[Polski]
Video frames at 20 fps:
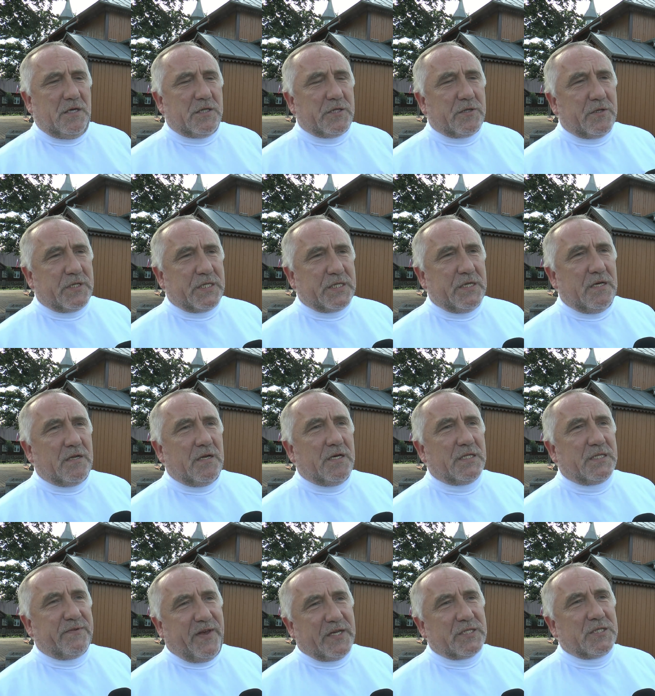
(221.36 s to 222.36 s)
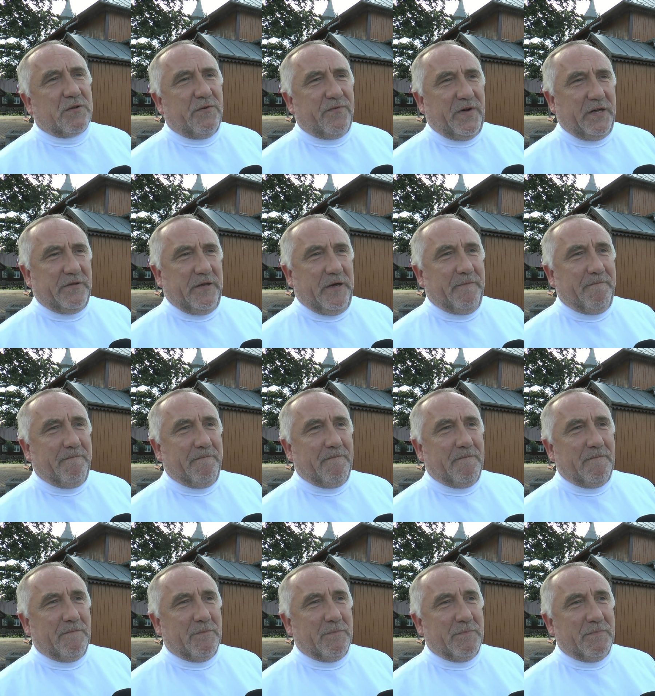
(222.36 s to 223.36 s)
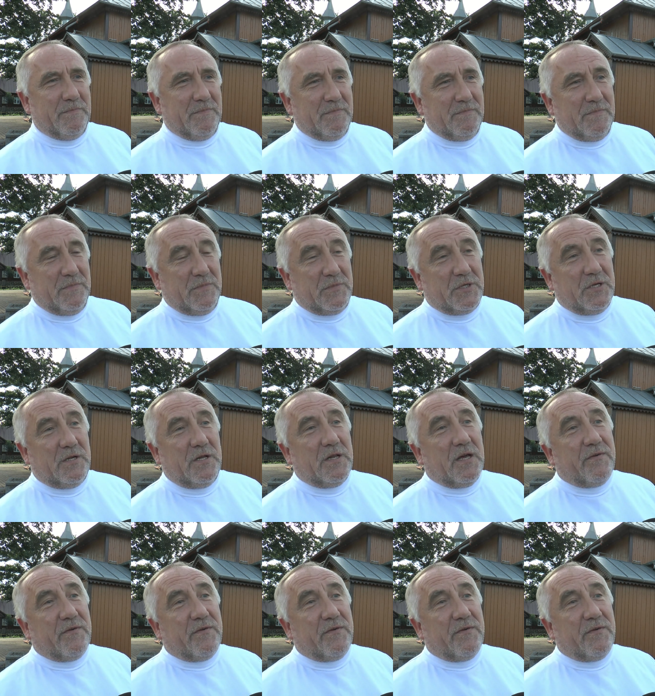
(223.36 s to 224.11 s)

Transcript: Jest to scena zwiastowania, czyli